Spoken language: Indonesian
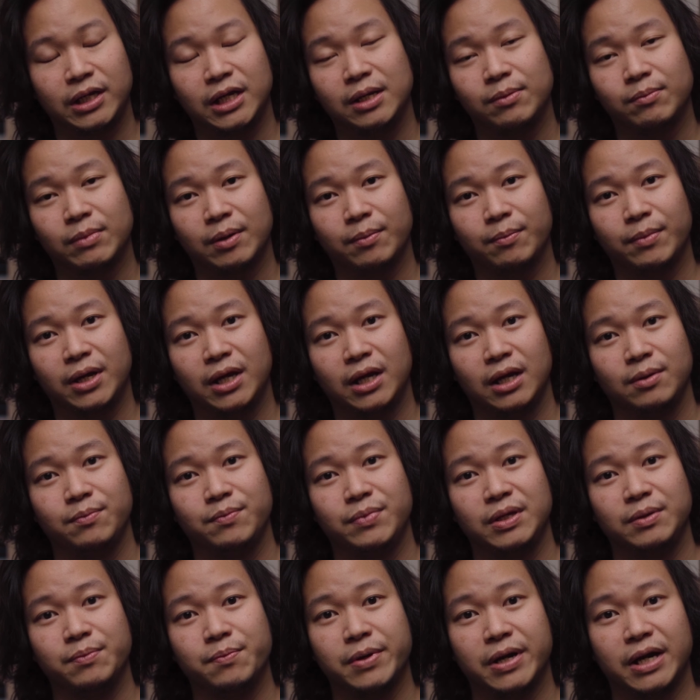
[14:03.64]
ini memang
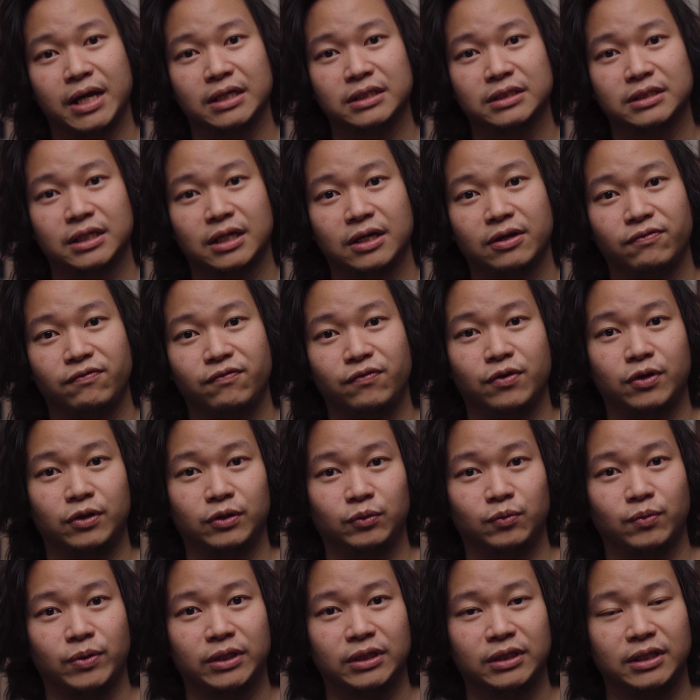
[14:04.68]
lebih berasa
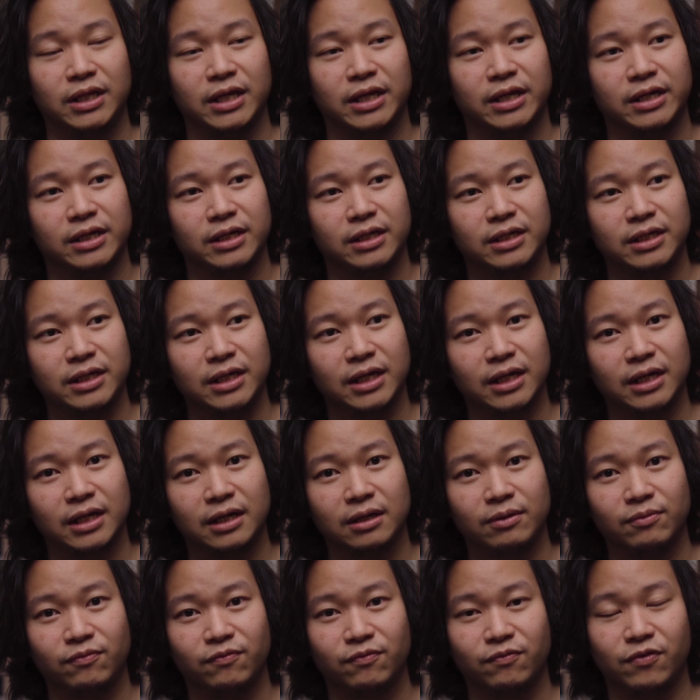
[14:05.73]
forward dan
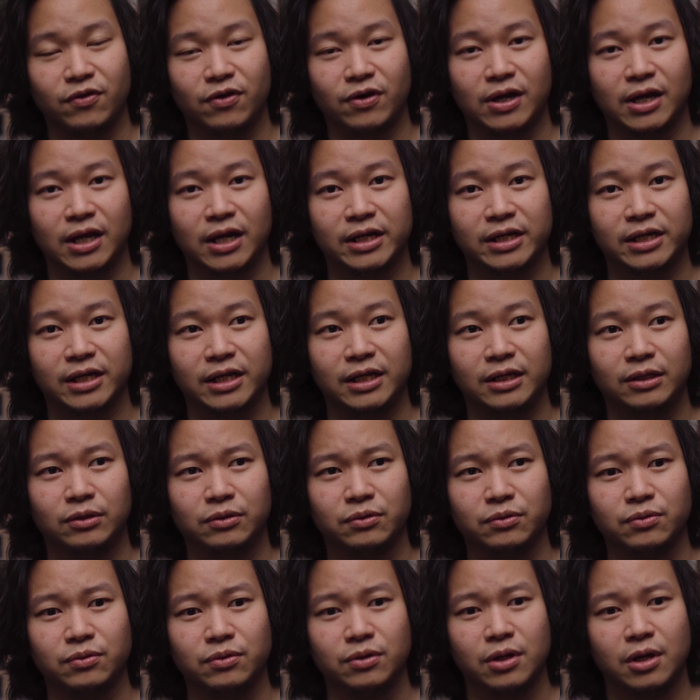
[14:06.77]
dia vokalnya
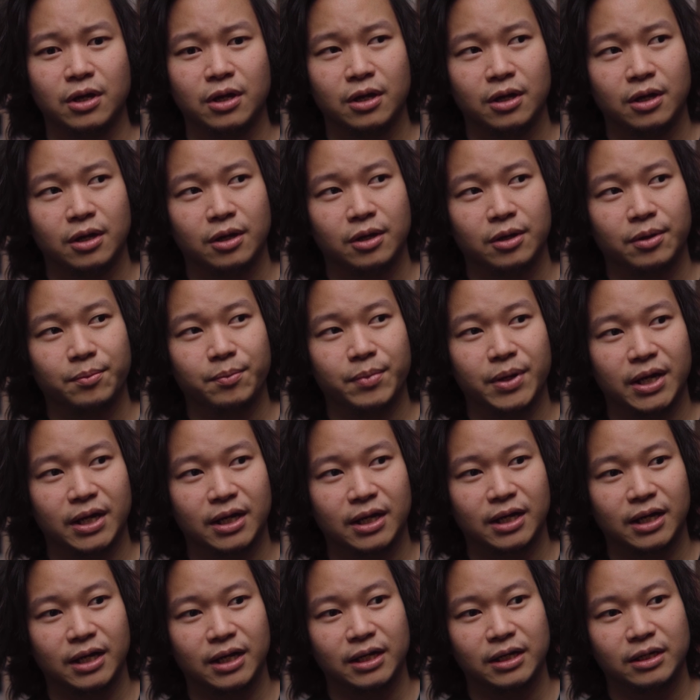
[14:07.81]
itu
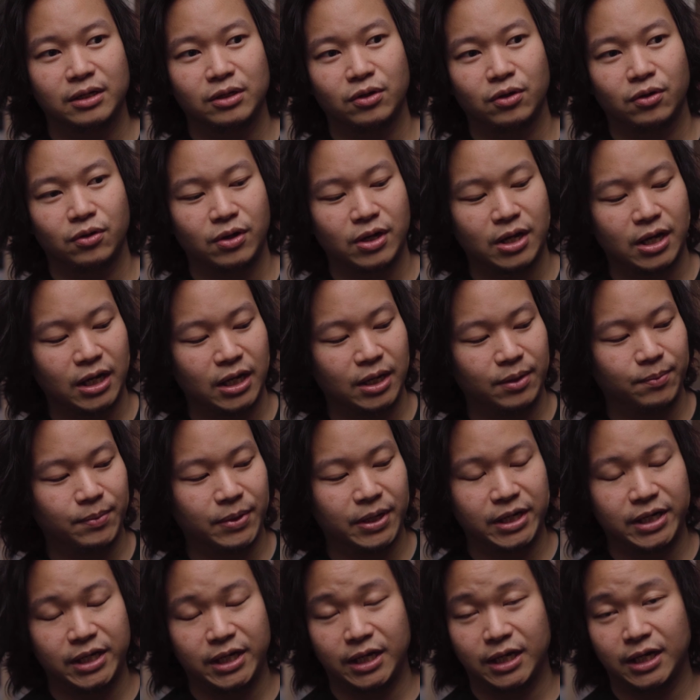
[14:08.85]
bahkan kalau kalian
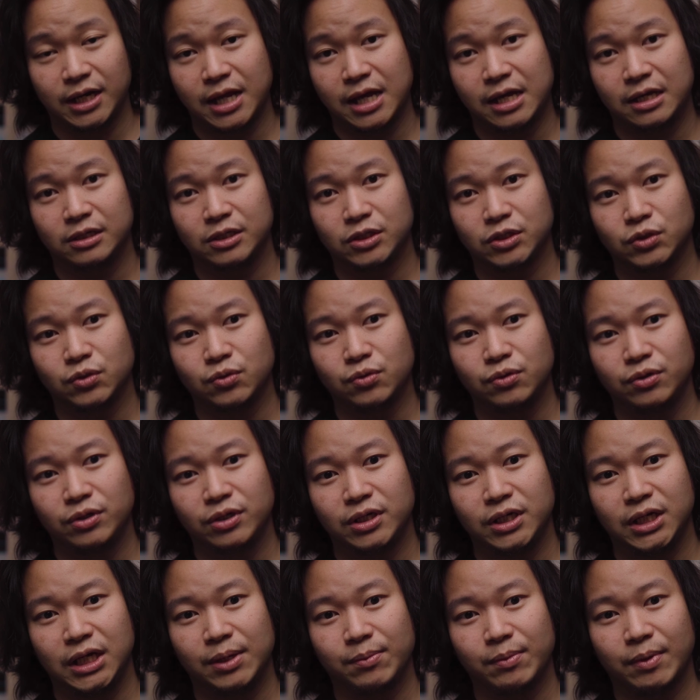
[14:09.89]
bandingin langsung
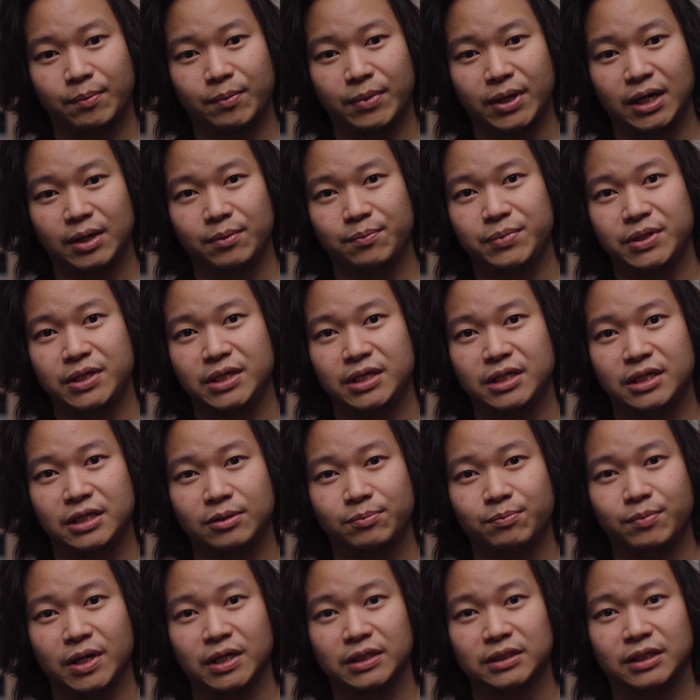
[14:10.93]
dia memang lebih
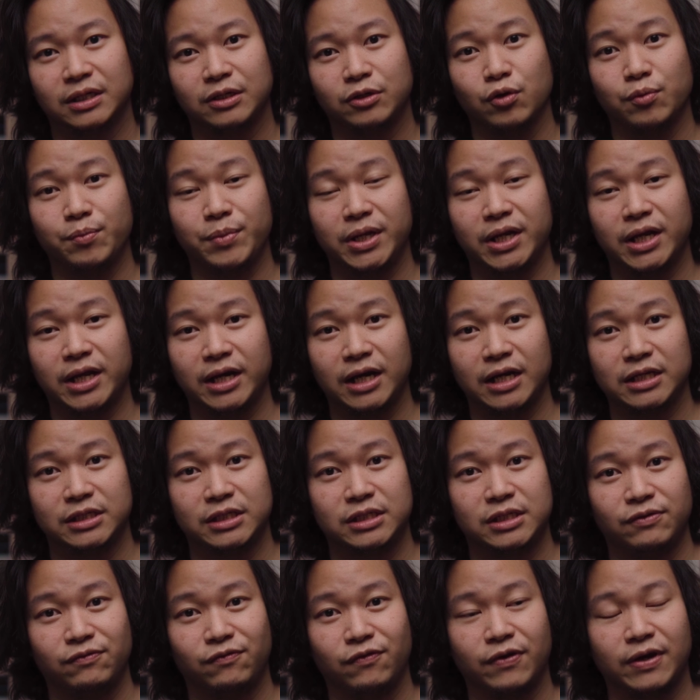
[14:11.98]
berasa dominan di
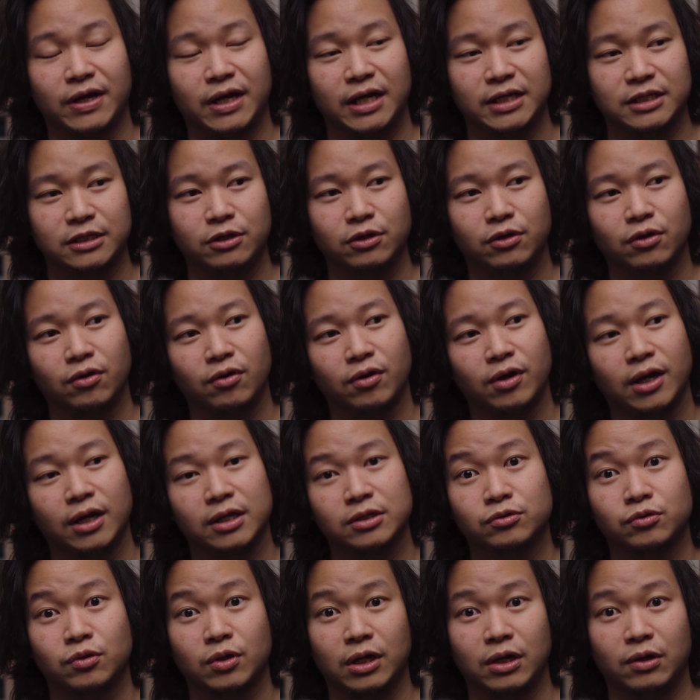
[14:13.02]
sisi vokalnya jadi kalau kalian
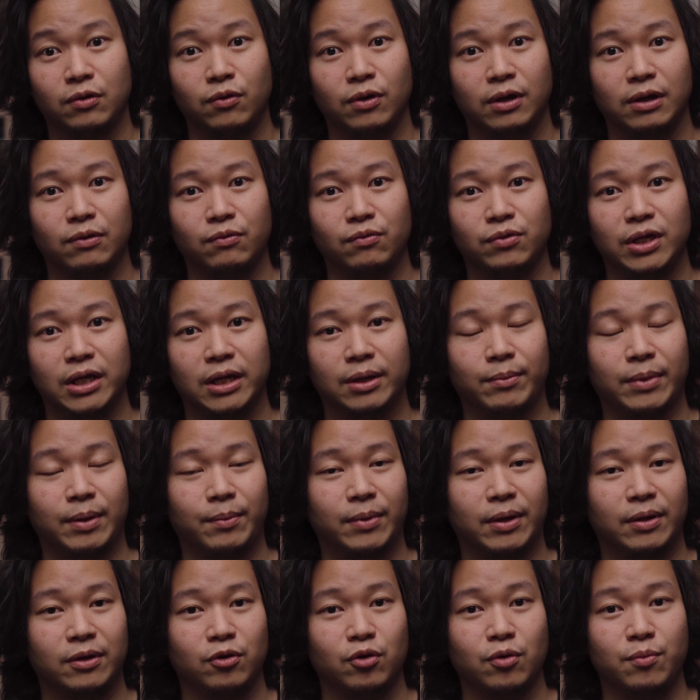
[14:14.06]
suka lagu-lagu yang
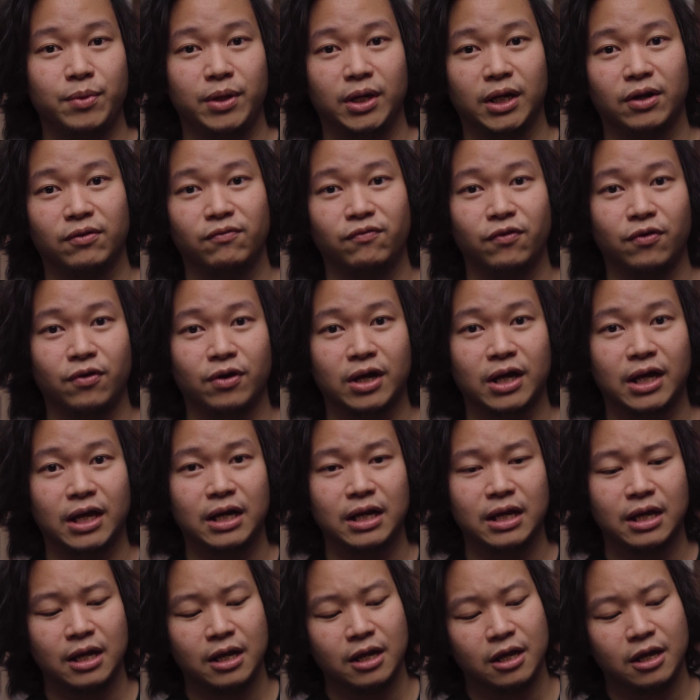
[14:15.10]
memang dominan vokal